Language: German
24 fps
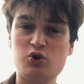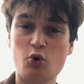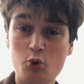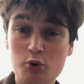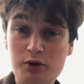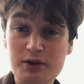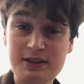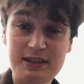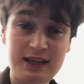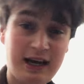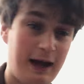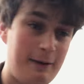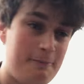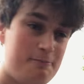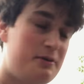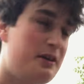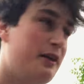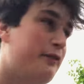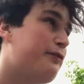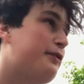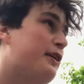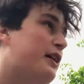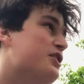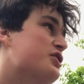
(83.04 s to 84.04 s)
und drei
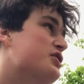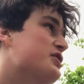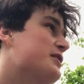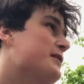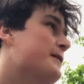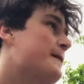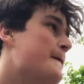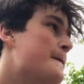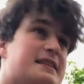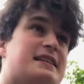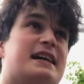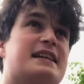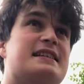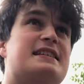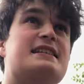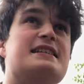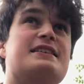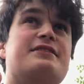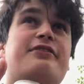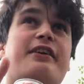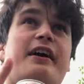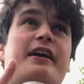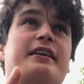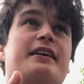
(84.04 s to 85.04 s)
Bierflaschen. Das heißt,
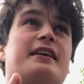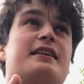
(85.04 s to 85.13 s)
ich werde